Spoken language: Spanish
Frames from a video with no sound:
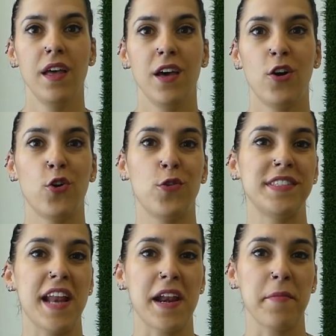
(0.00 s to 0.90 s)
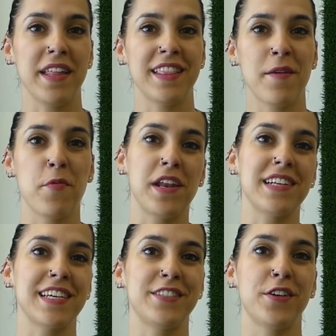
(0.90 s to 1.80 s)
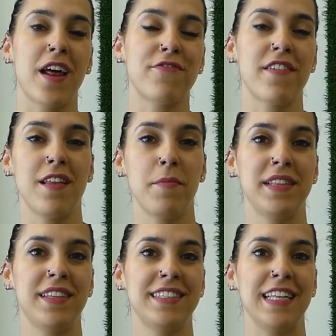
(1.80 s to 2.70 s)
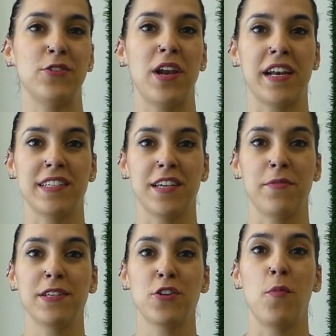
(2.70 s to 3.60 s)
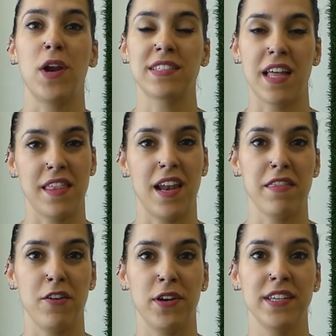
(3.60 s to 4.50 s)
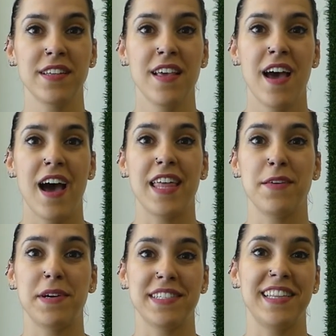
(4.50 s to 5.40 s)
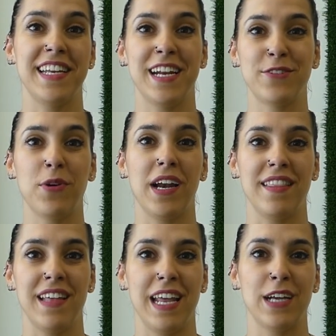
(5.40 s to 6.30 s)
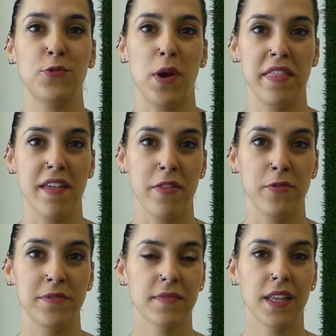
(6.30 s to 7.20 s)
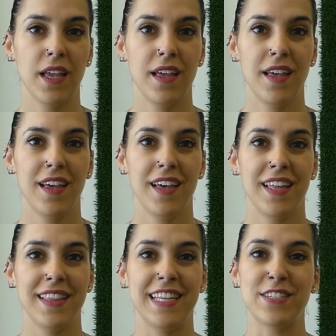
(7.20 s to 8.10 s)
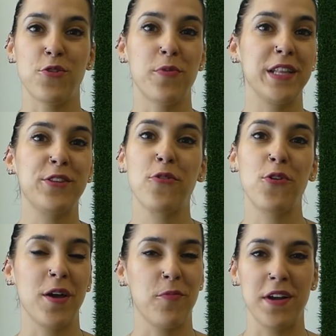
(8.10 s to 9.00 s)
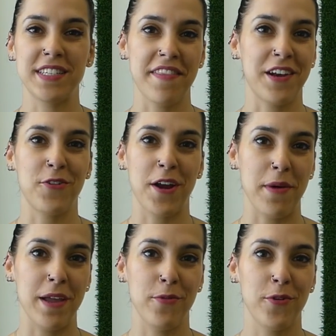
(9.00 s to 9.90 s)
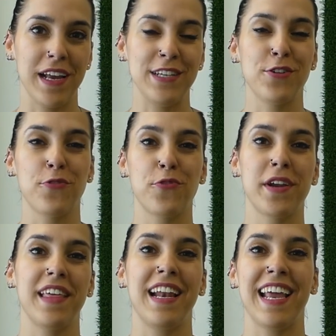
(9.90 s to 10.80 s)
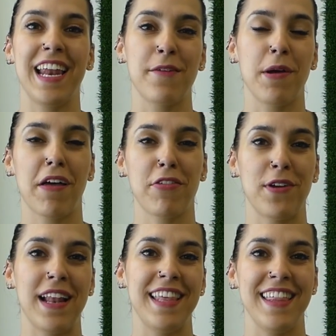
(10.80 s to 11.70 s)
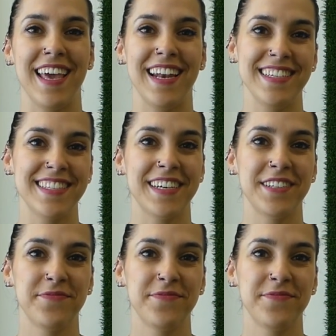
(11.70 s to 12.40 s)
Con nuestra herramienta podrás gestionar fácilmente tanto las reservas como las cancelaciones, además de tener tu calendario actualizado. Descubre todo lo que puedes hacer con Avaibook, el software de alquiler vacacional de Idealista.